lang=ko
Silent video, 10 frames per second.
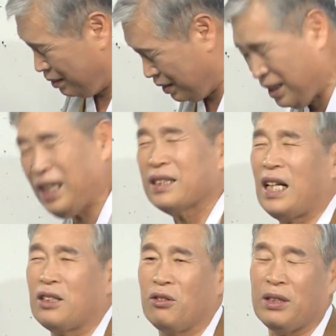진행
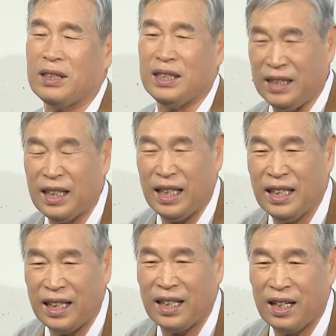사조가
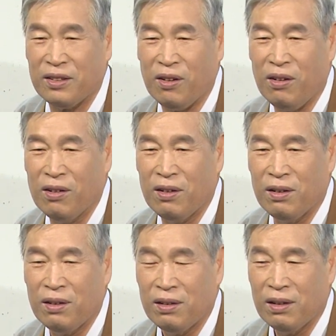진행된다니까요.
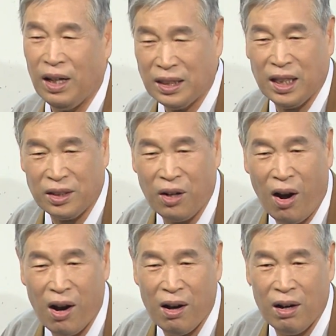
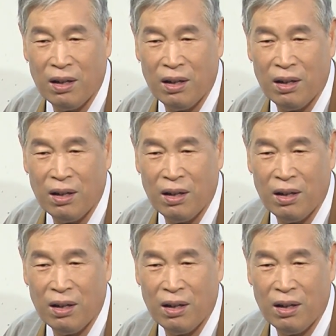아시겠죠?